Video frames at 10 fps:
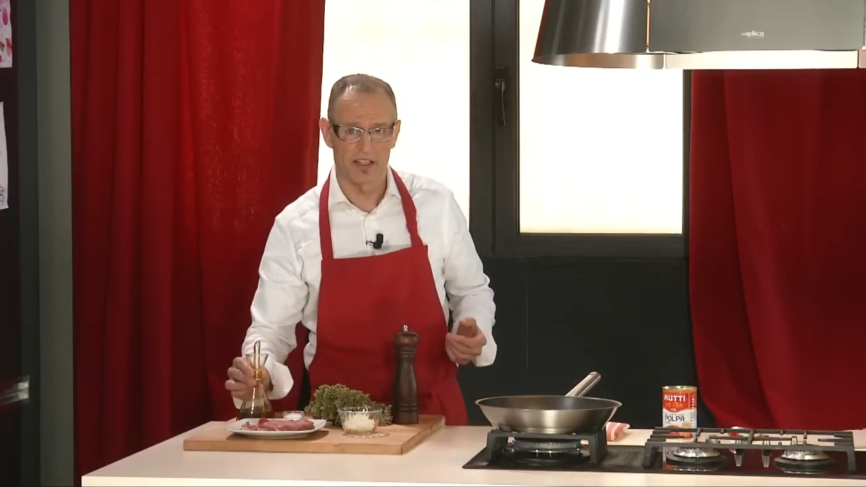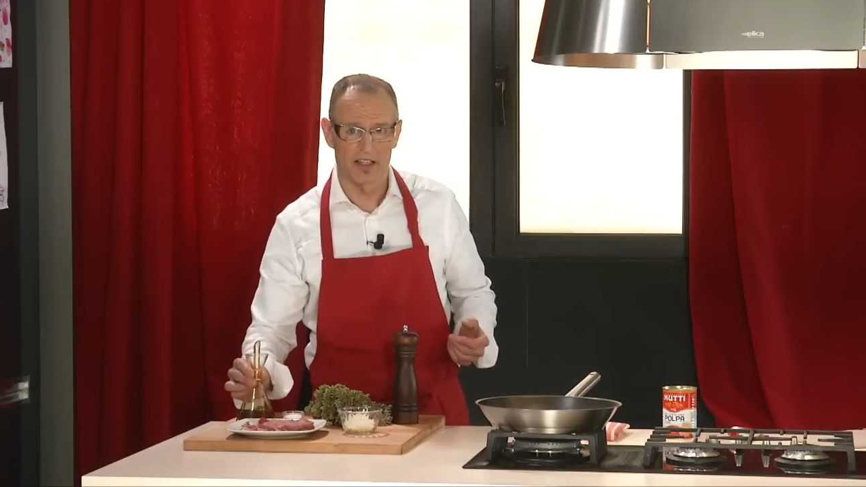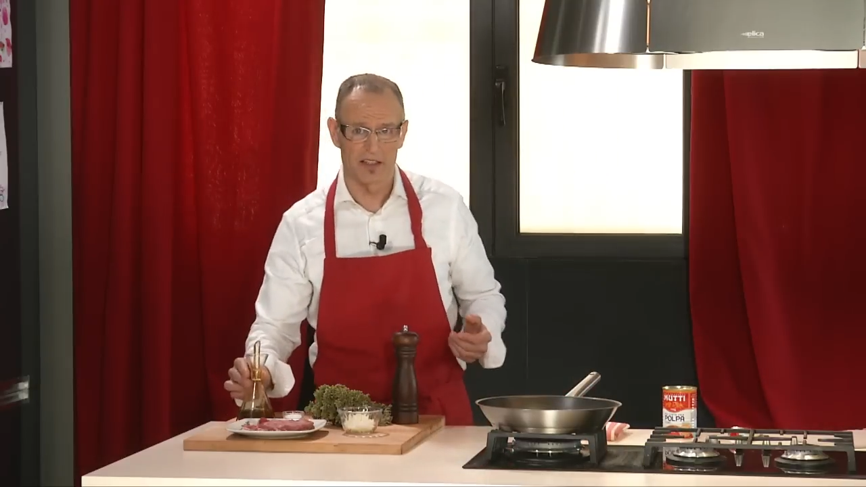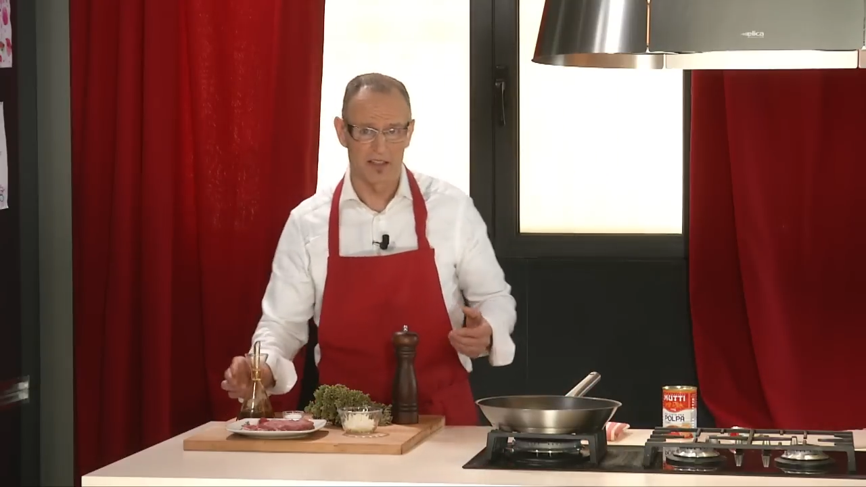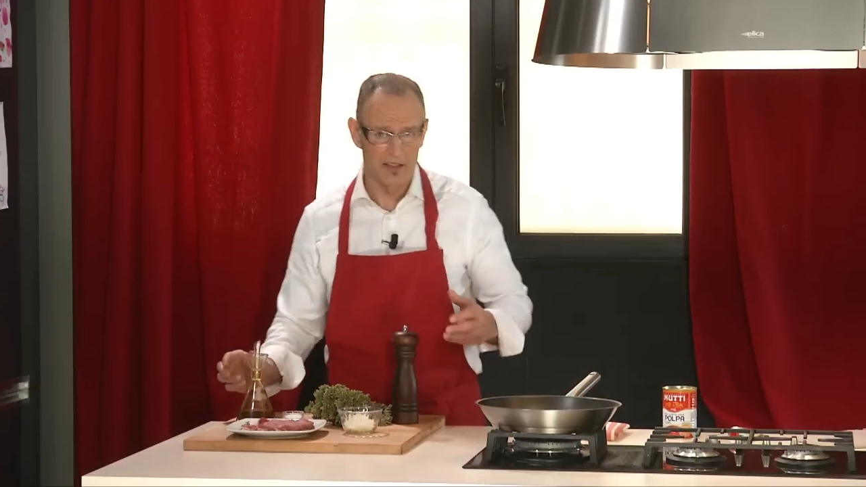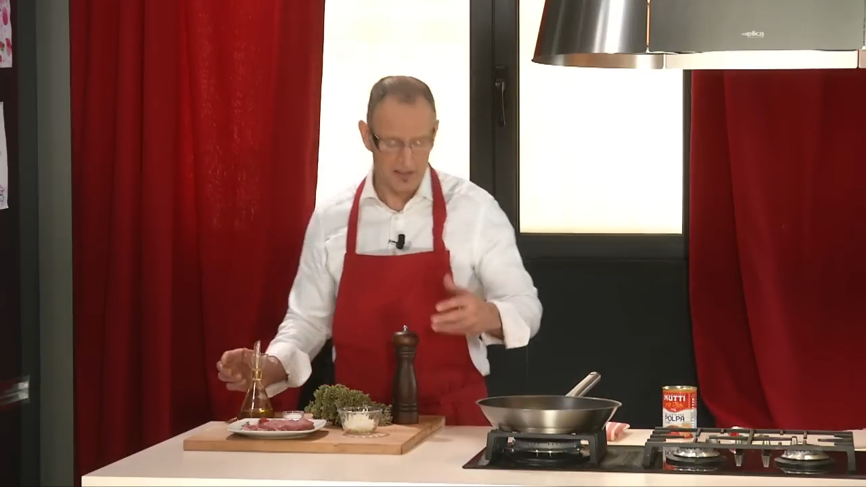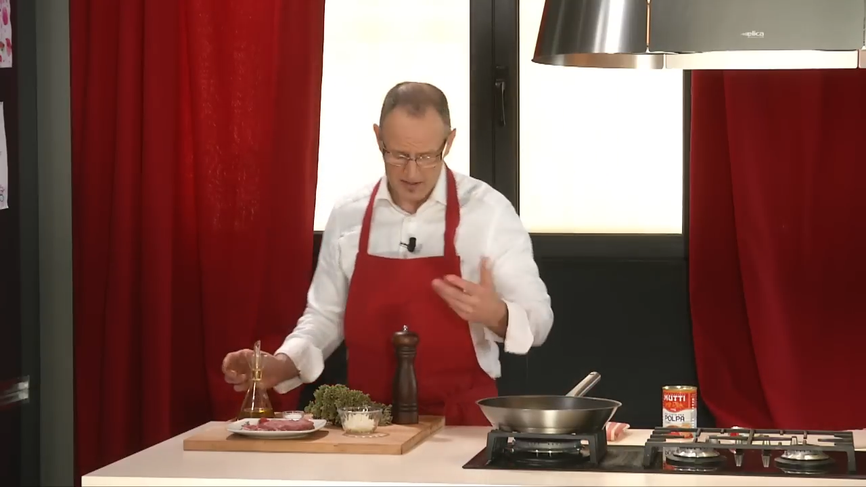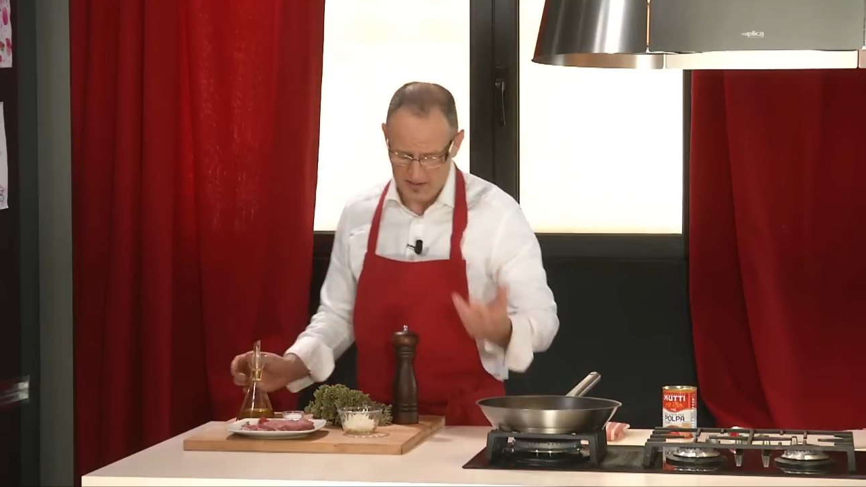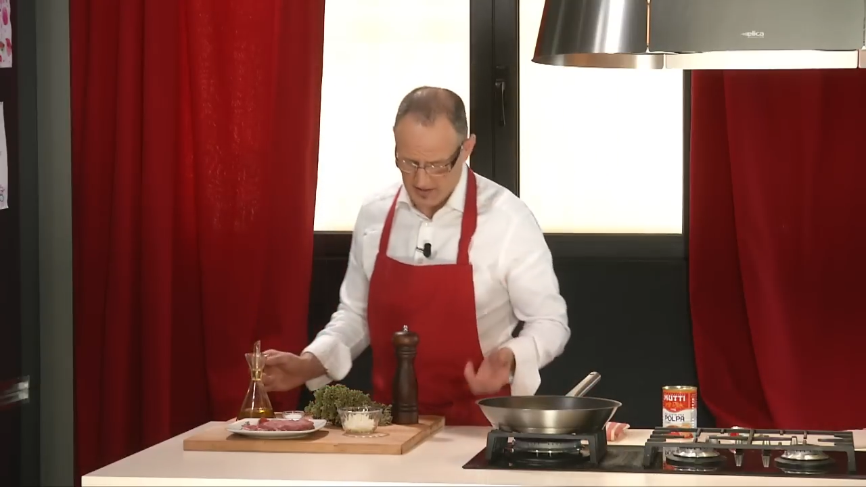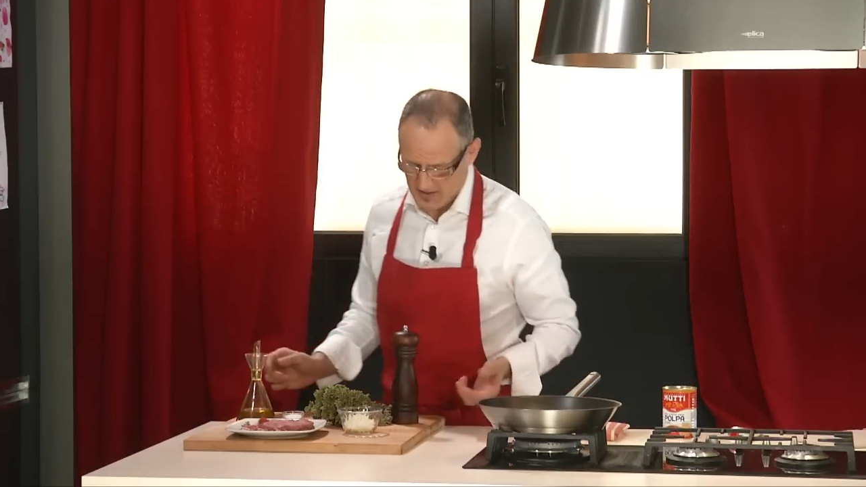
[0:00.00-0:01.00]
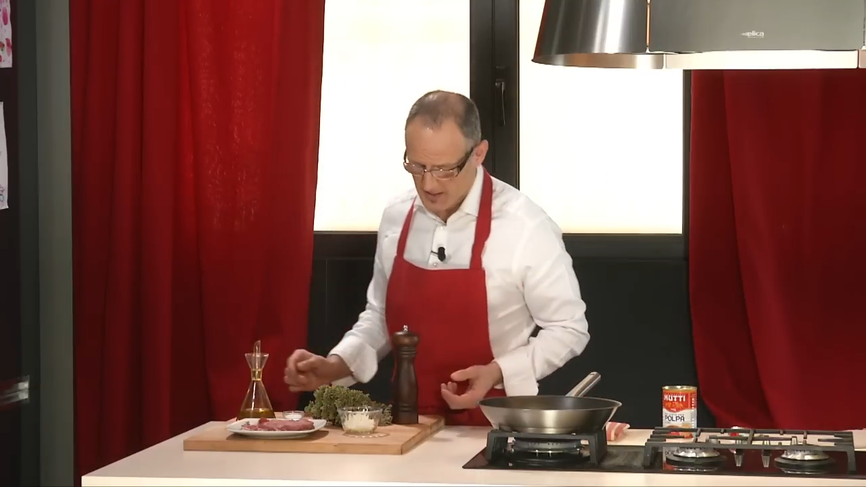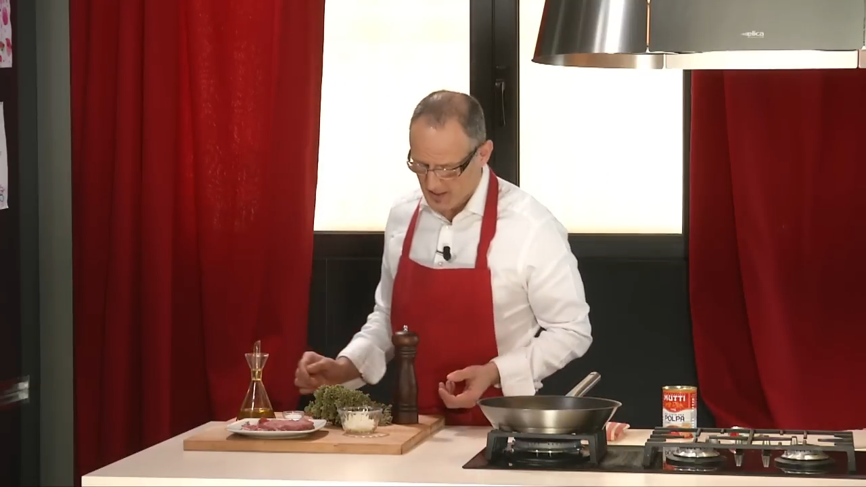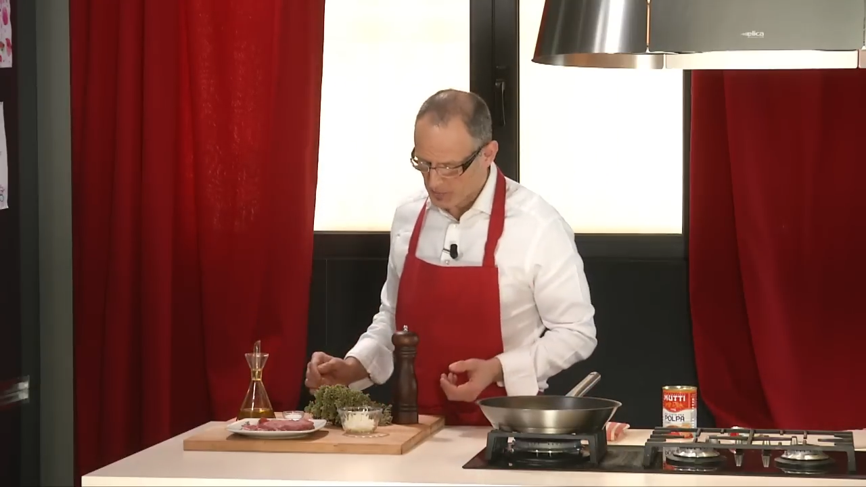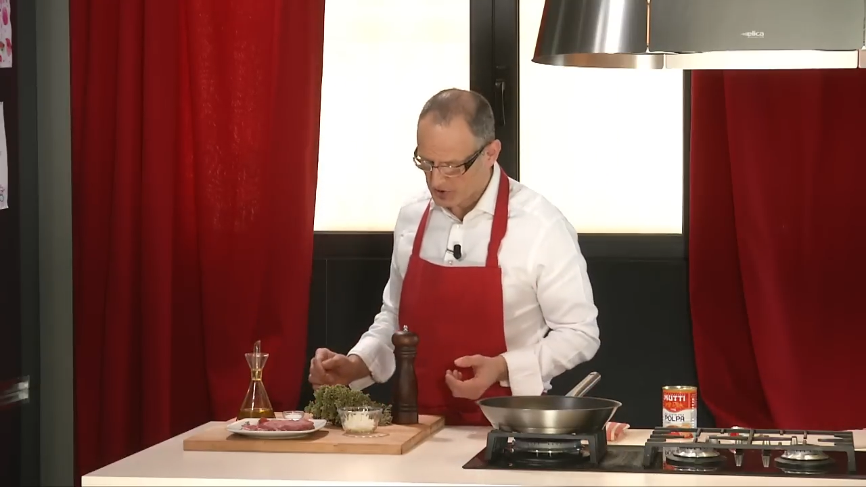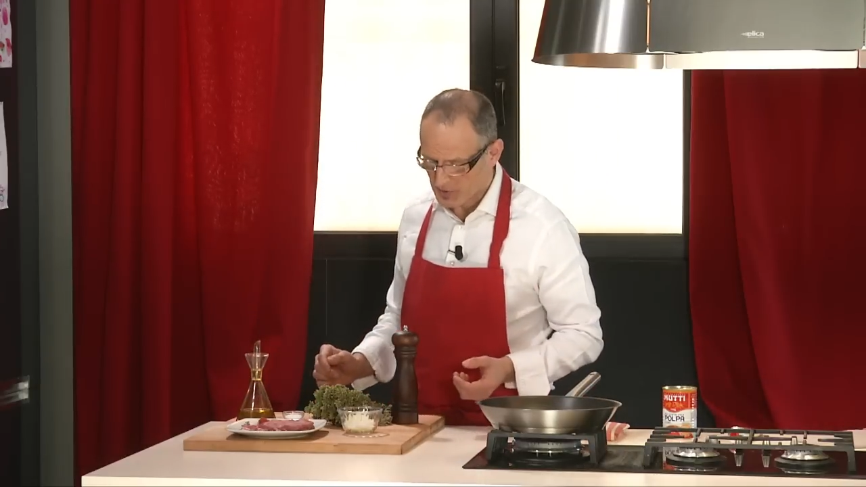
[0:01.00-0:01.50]
che
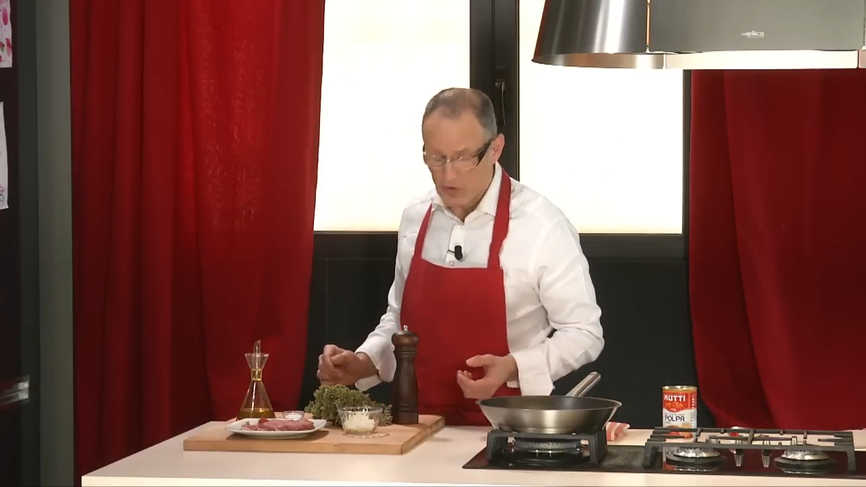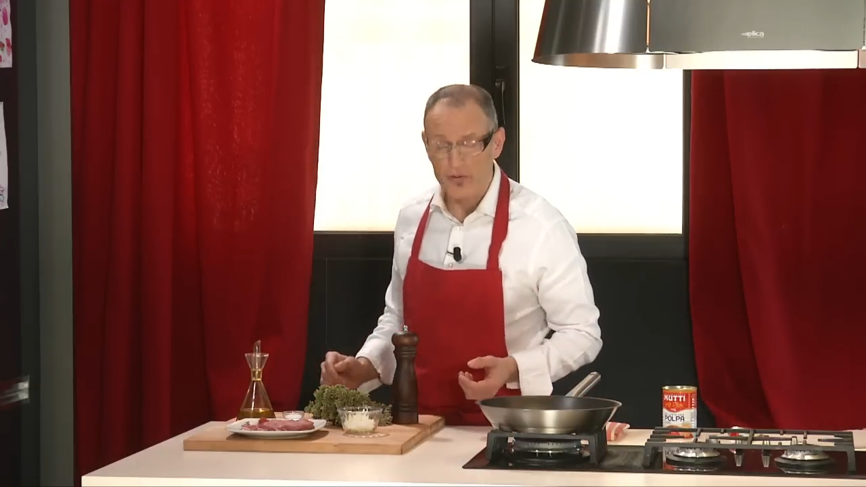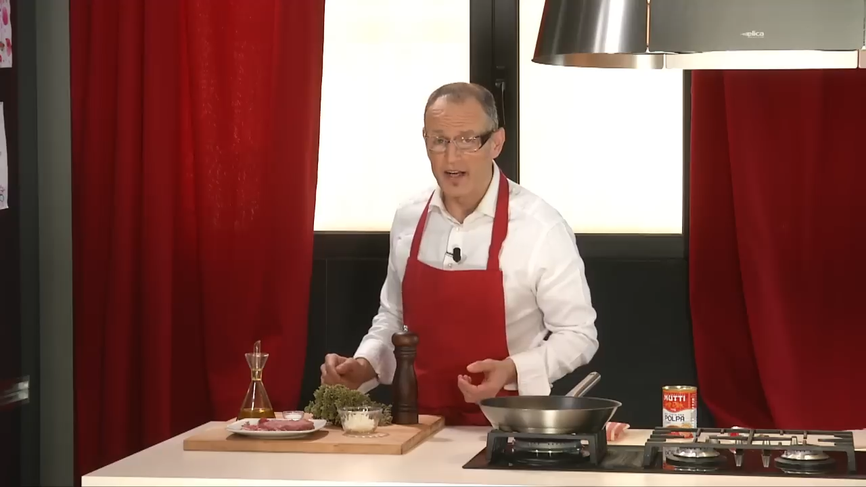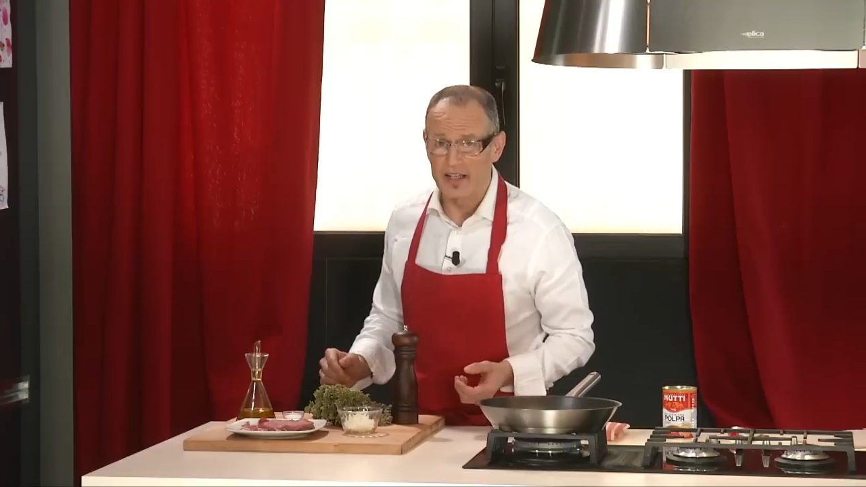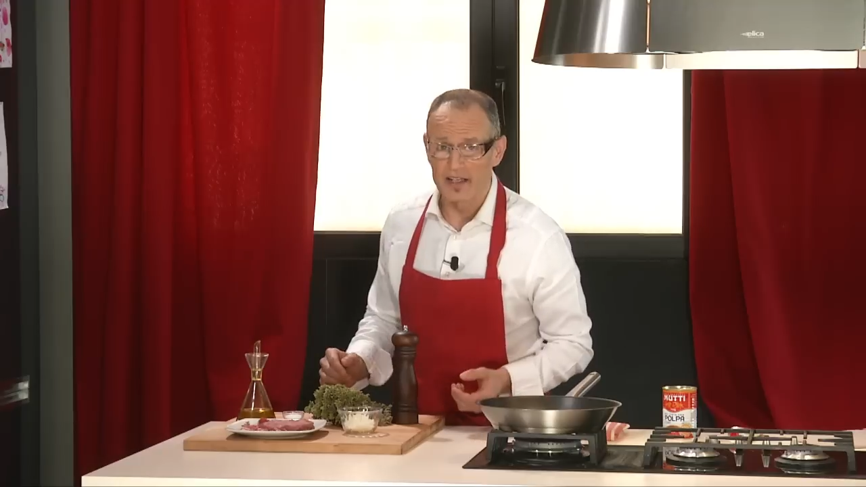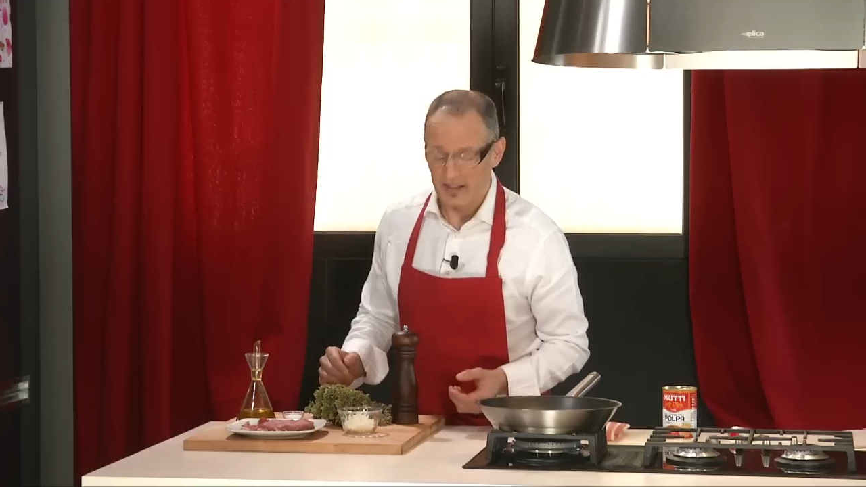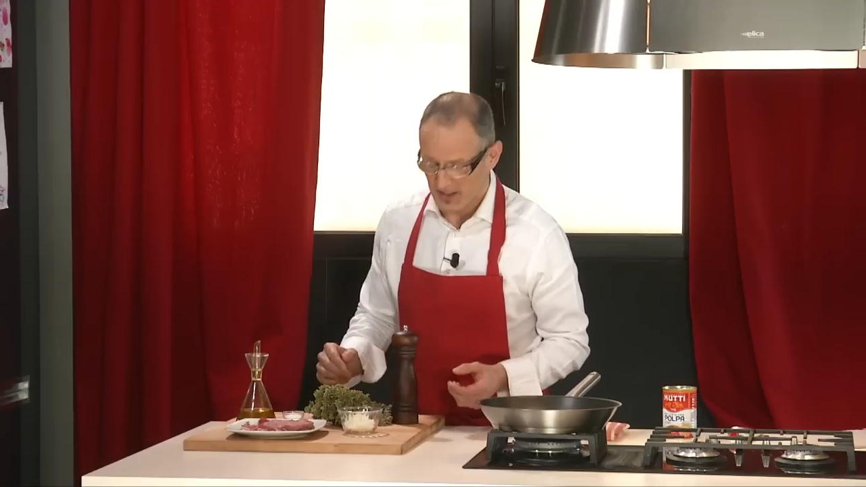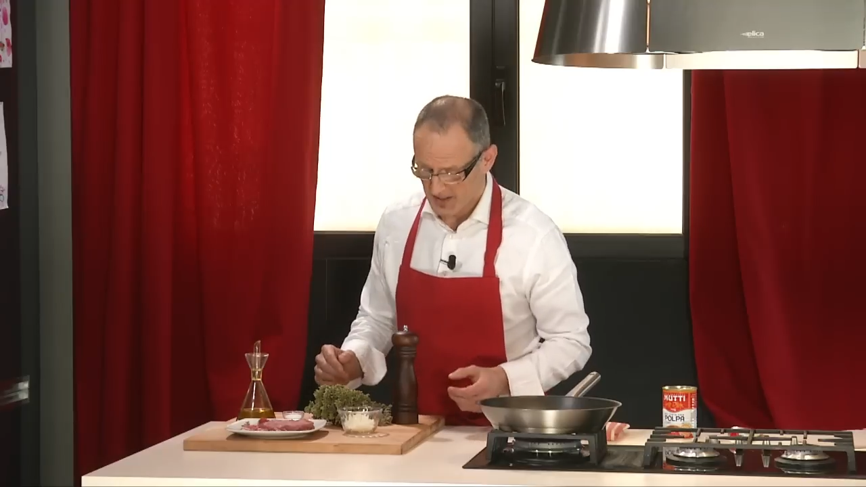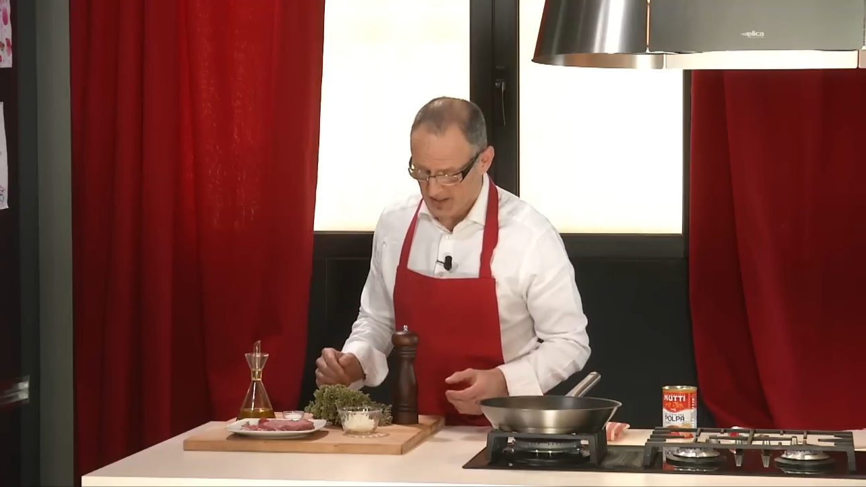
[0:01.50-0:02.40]
la potremo fare